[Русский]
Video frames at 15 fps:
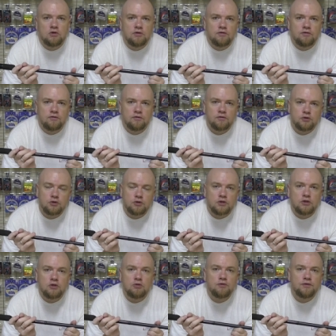и чуть
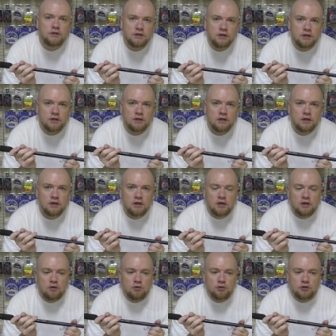ли не у всех,
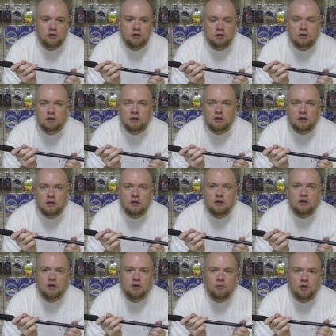очень
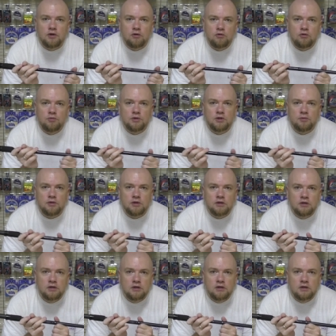хитрыми, умными,